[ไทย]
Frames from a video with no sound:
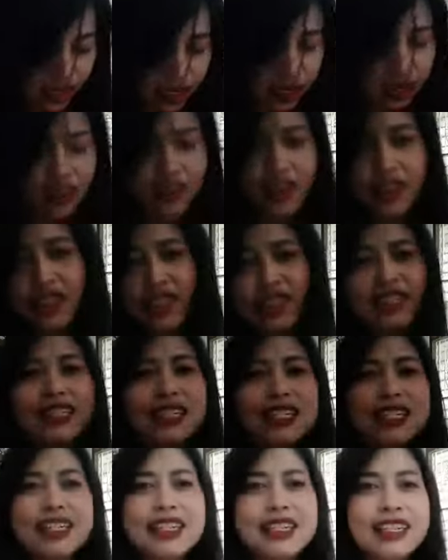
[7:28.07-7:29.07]
ข้อ
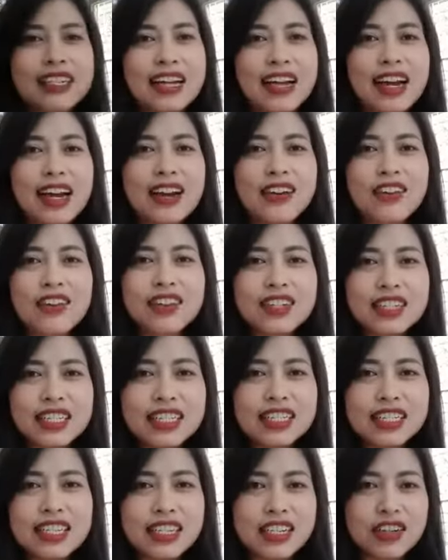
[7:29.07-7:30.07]
ที่4นะคะ ข้อ
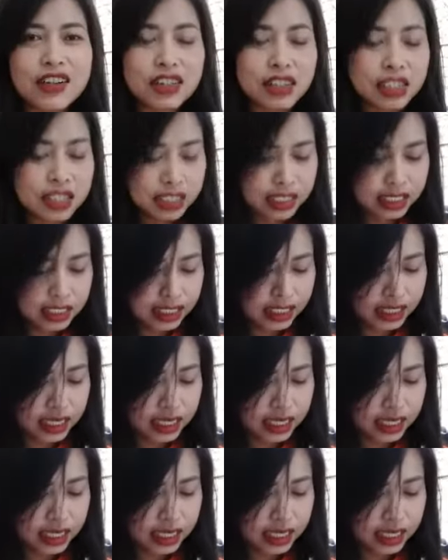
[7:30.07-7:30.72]
ที่4ก็คือ